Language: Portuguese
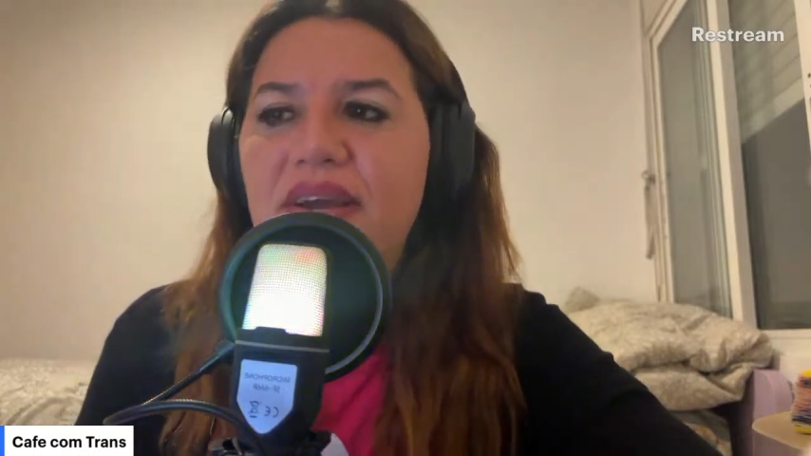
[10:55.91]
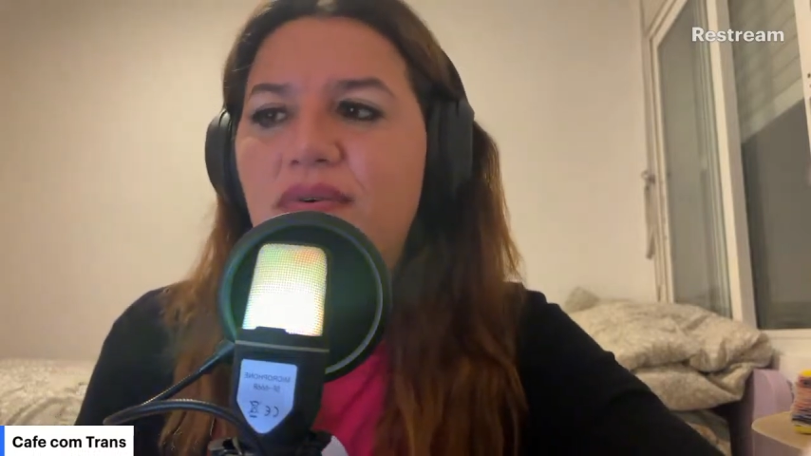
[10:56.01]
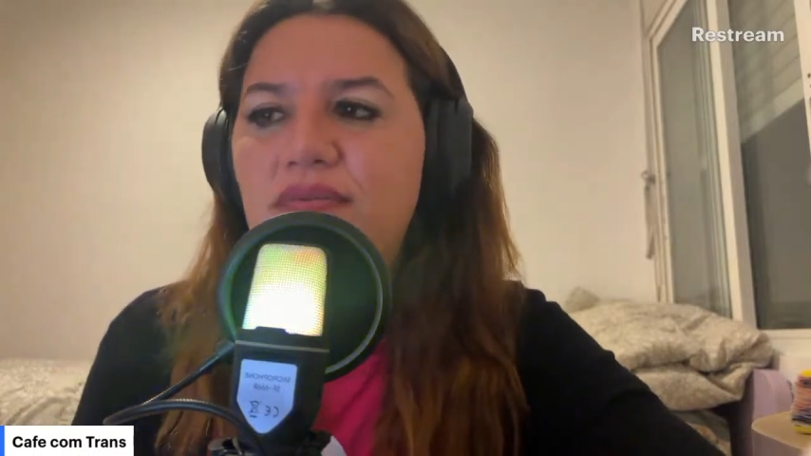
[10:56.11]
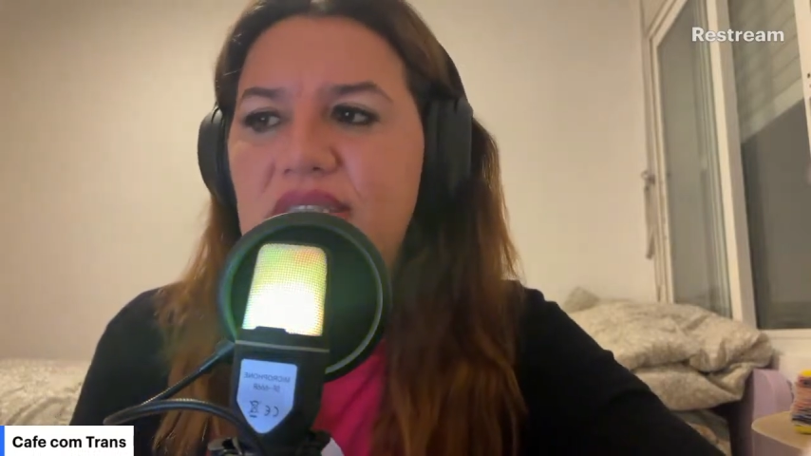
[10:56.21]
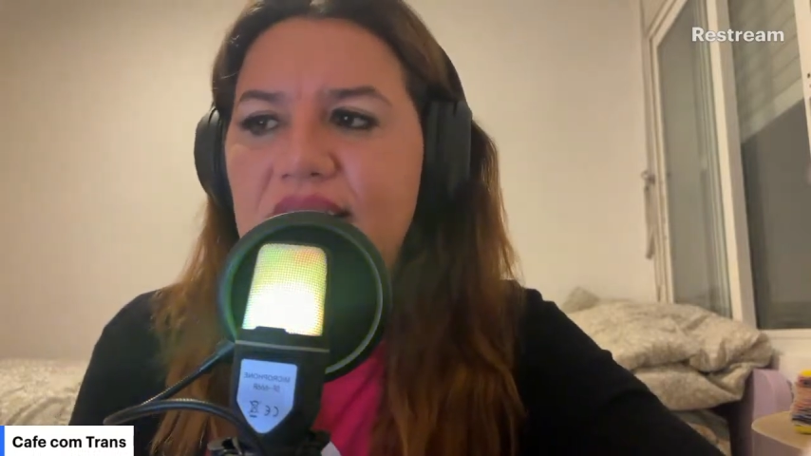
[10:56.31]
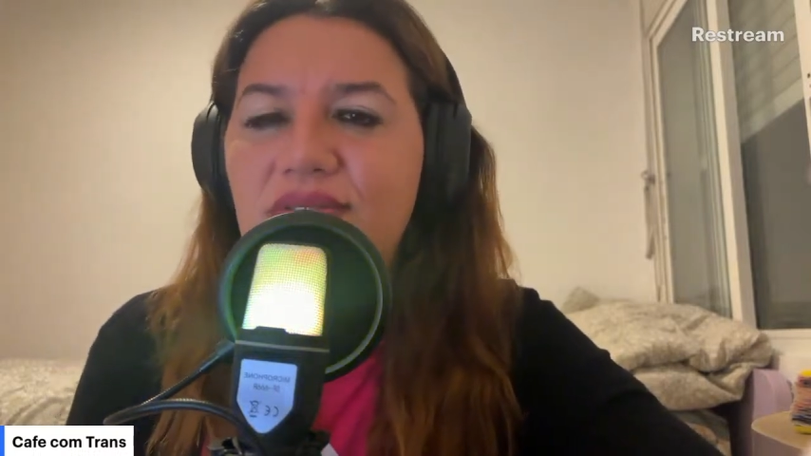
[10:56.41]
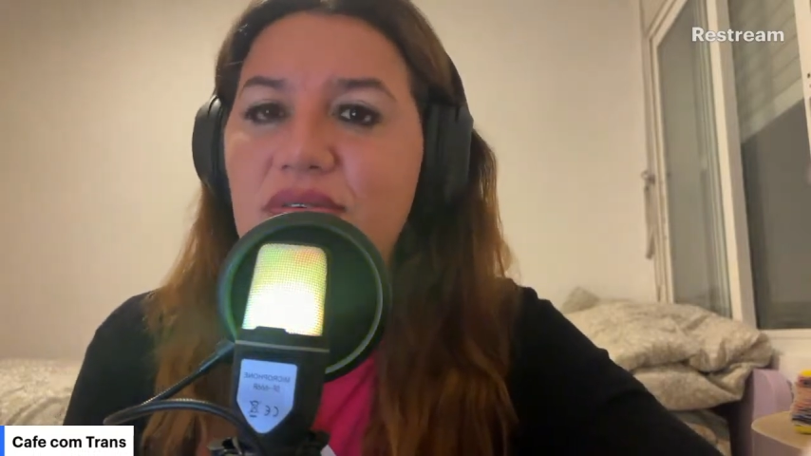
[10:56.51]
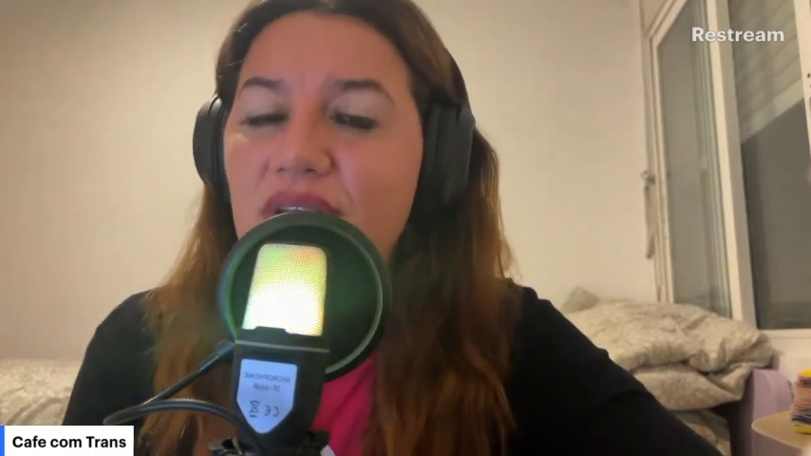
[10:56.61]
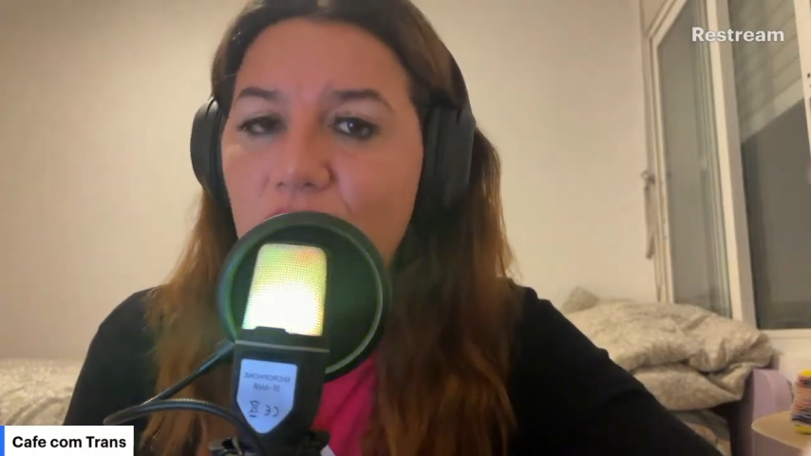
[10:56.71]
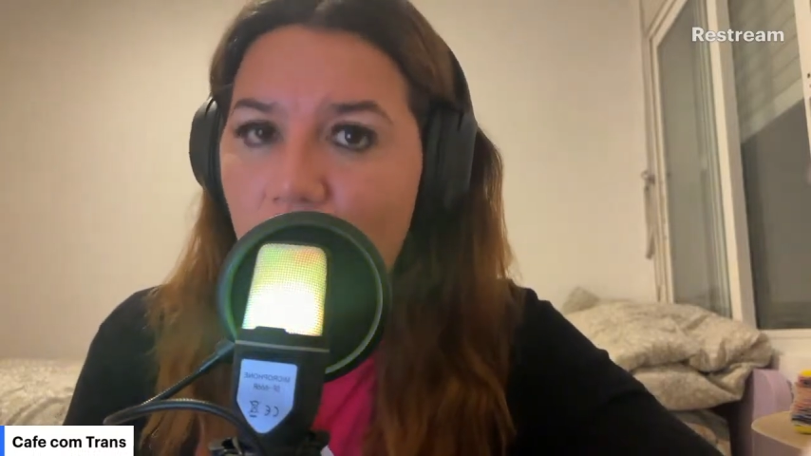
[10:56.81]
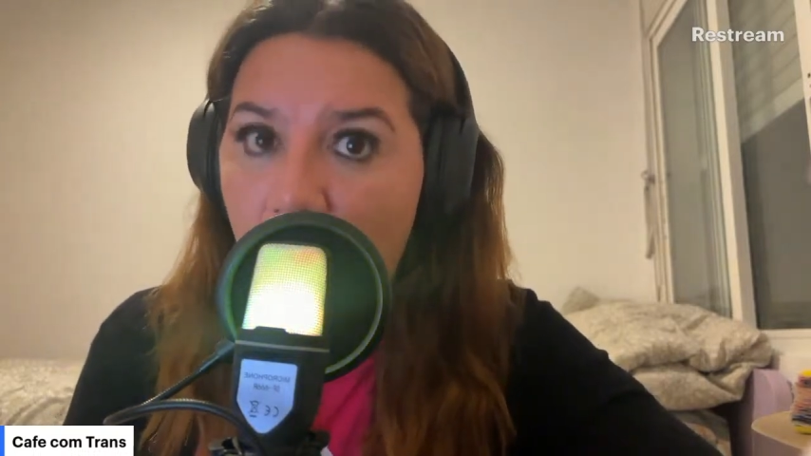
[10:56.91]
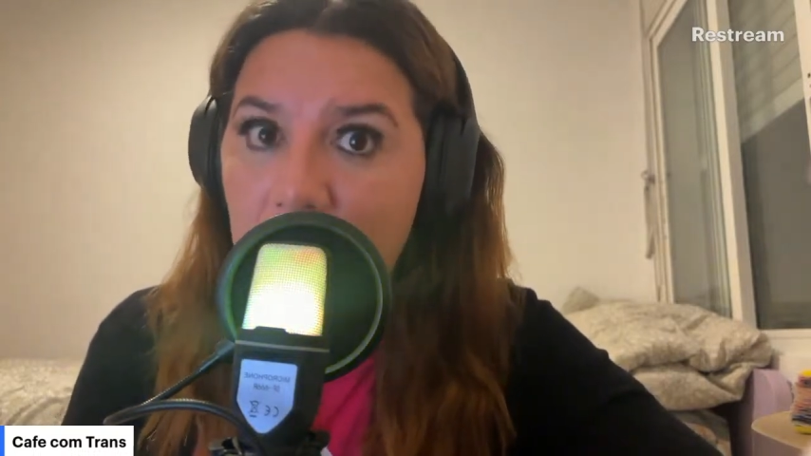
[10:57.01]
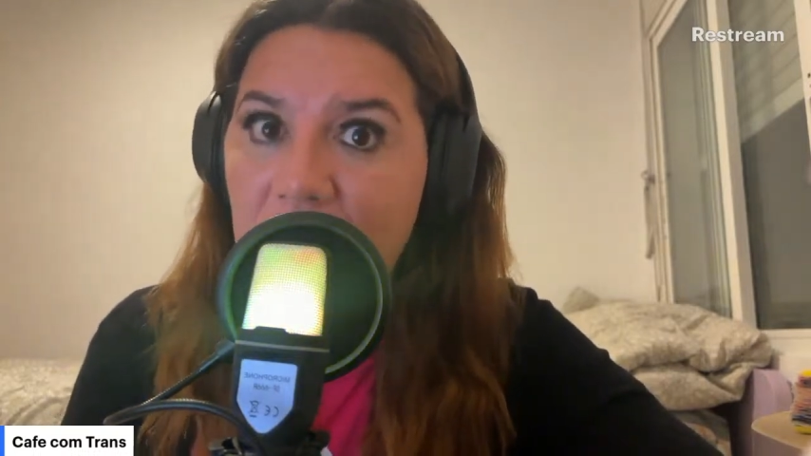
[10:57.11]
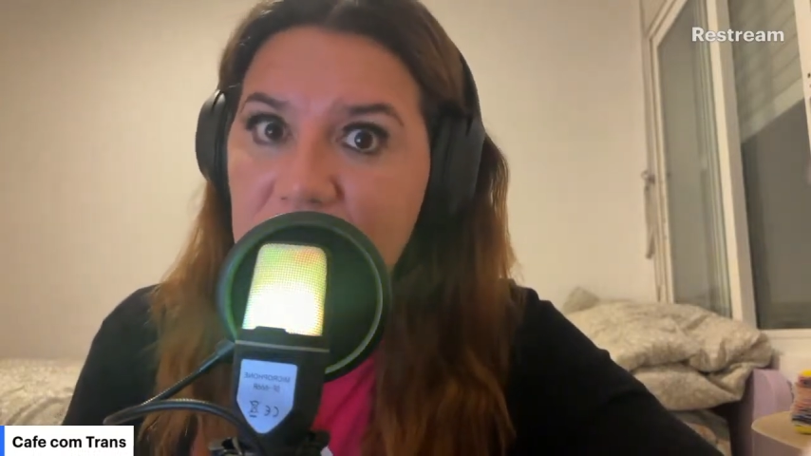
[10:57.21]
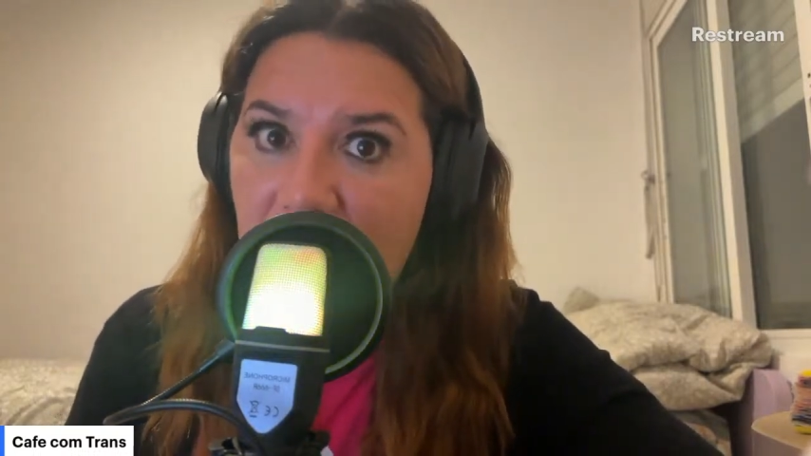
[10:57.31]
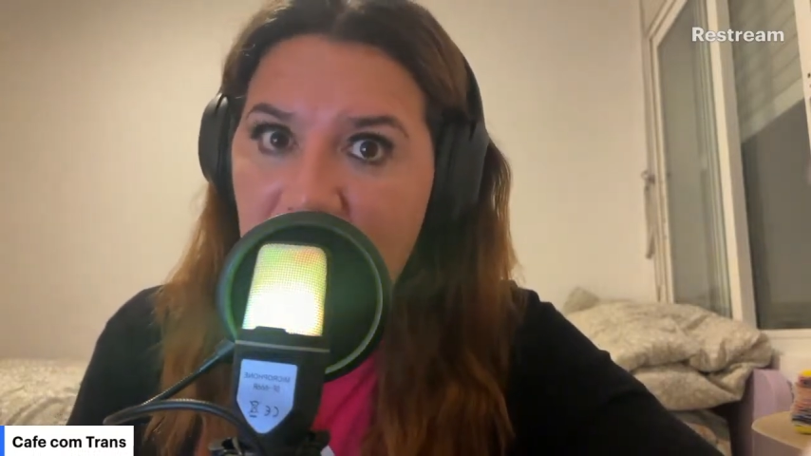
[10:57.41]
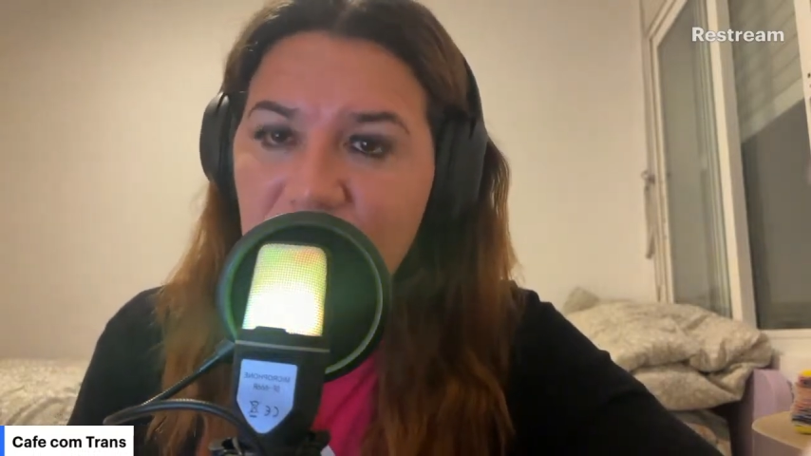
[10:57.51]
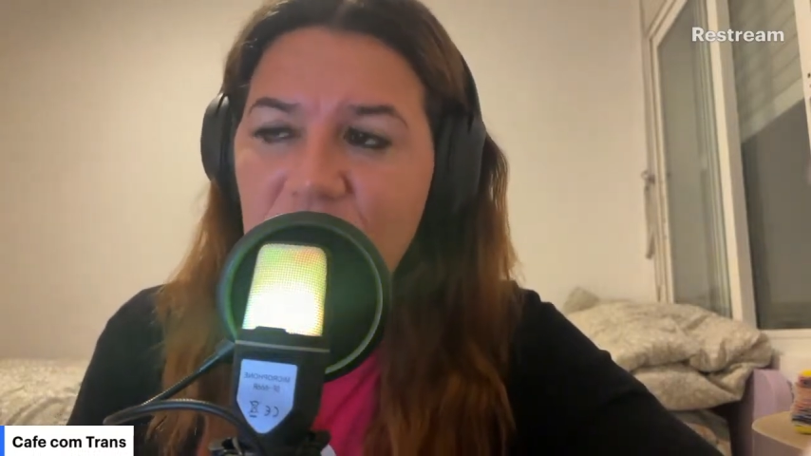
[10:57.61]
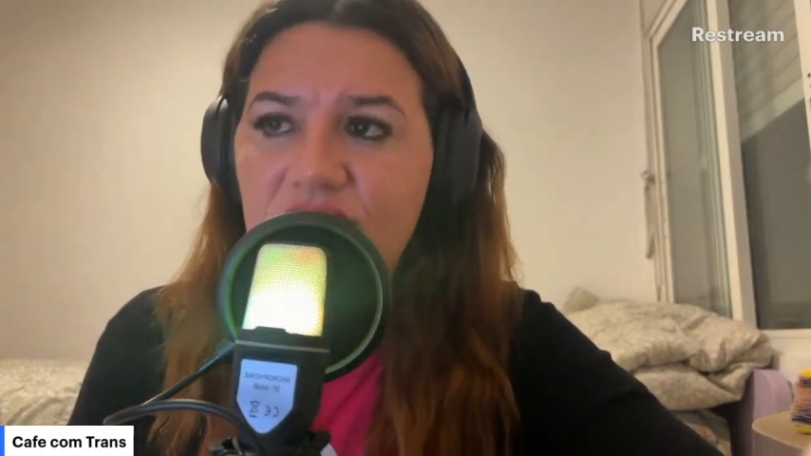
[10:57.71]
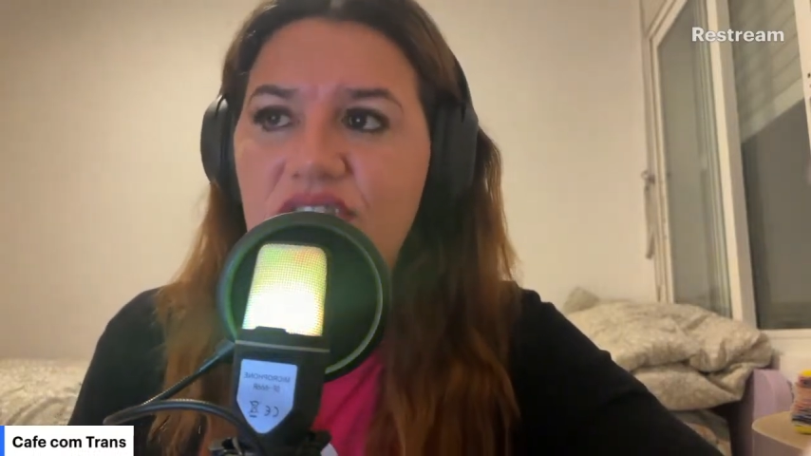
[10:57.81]
preconceito que um homem,
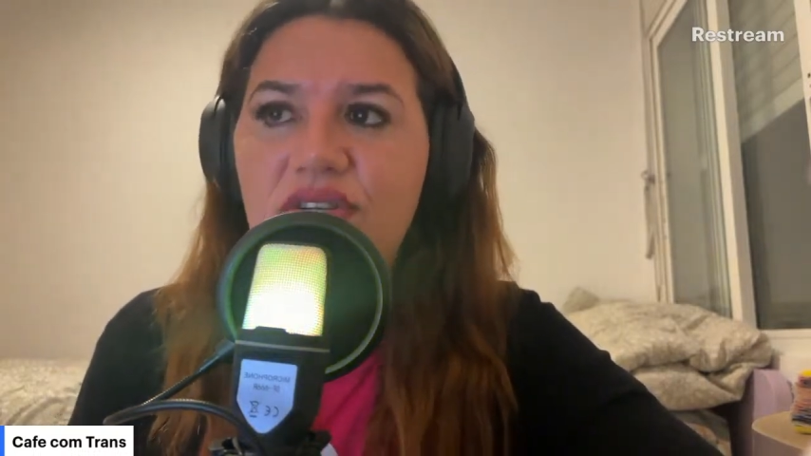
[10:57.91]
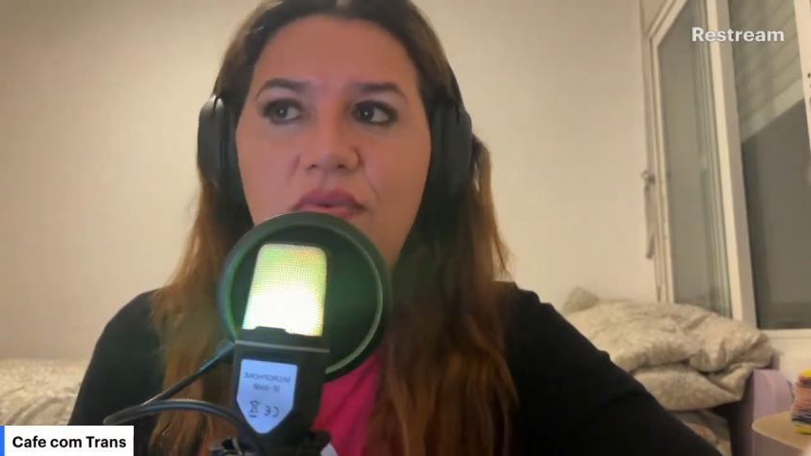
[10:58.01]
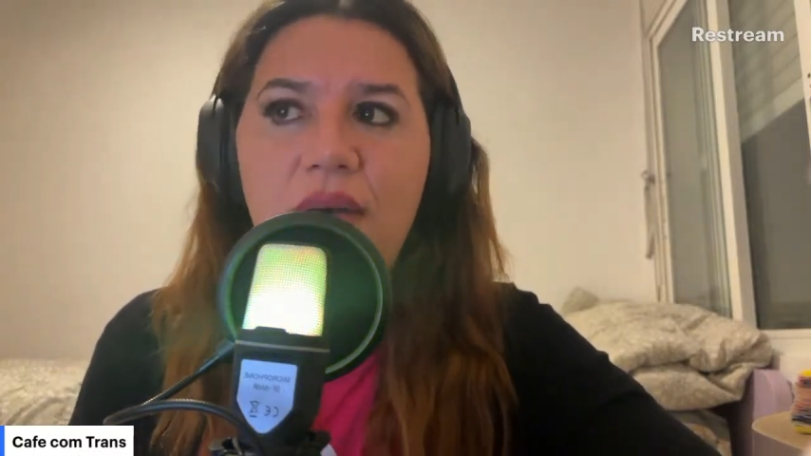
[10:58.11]
tá, gente?